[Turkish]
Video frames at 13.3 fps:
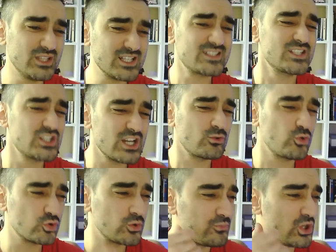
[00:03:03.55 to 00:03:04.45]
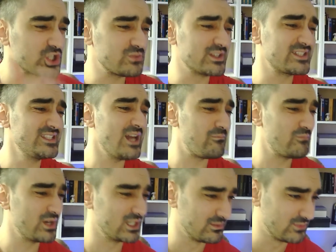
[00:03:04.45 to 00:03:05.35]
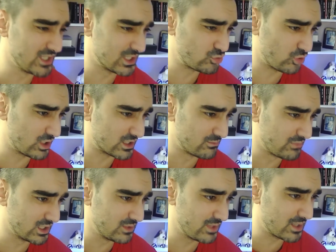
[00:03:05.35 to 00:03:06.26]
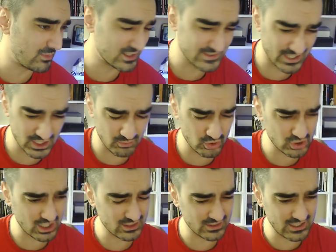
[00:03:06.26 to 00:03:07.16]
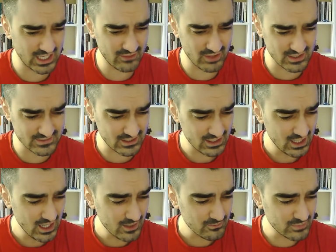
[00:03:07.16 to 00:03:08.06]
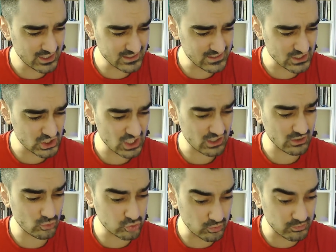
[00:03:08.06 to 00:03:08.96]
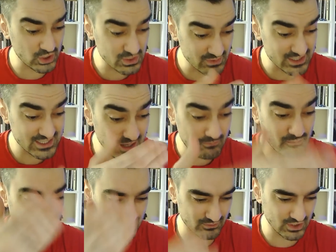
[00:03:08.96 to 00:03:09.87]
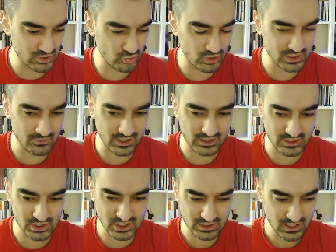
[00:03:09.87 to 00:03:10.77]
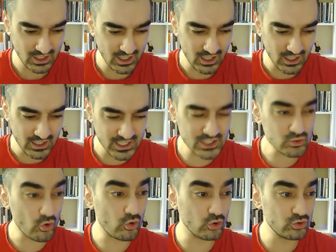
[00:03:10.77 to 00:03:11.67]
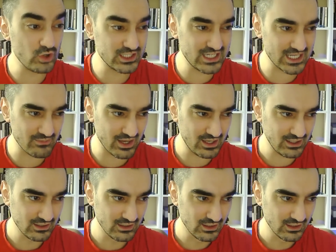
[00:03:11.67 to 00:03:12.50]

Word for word: de sıcak kutuplaşması yapmayalım diye söyledim balım benim. Azra'cım hoş geldin THB Azra. Bir de sıcak kutuplaşması yapmayalım diye söyledim arkadaşlar. Hiç o konuya girme